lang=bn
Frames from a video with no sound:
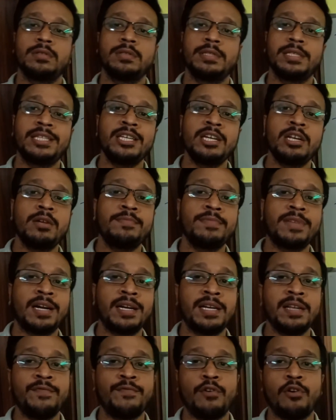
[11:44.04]
যে থিওরেম
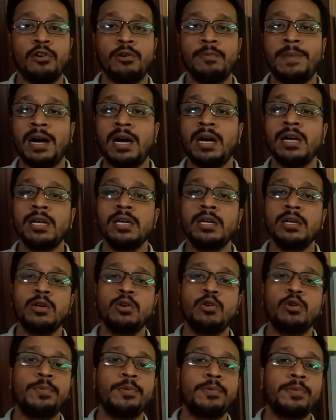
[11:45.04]
থার্টি বা
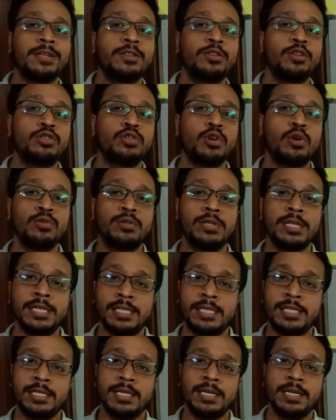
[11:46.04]
উপপাদ্য চৌত্রিশ